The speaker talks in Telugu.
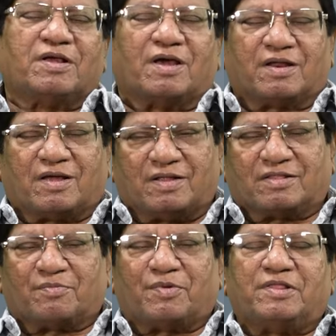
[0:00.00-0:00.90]
కనుక
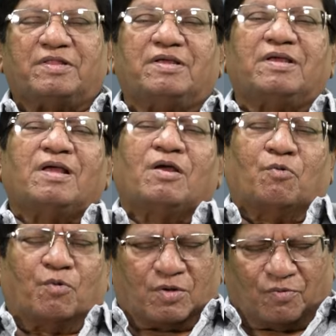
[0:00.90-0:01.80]
ఇంతమంది
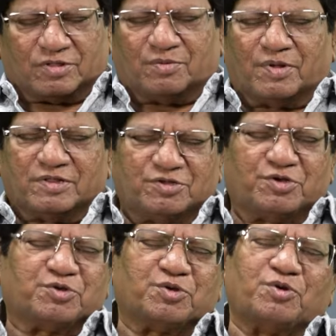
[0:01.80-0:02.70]
ఒక వంద మంది
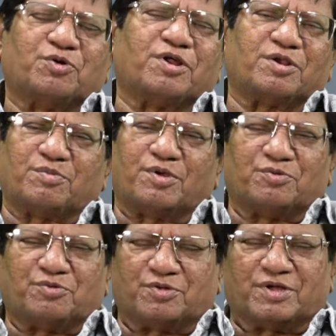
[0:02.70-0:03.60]
శిష్యులు ఉన్నారు మా
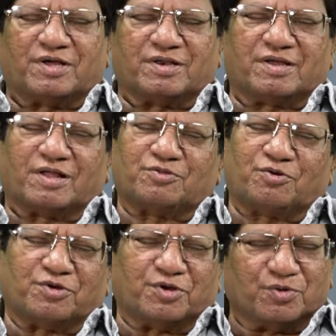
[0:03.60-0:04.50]
గురువు గారికి
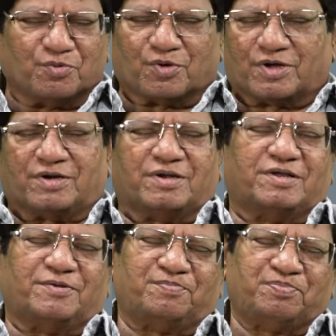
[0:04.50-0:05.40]
అందులో నేను ఒకండి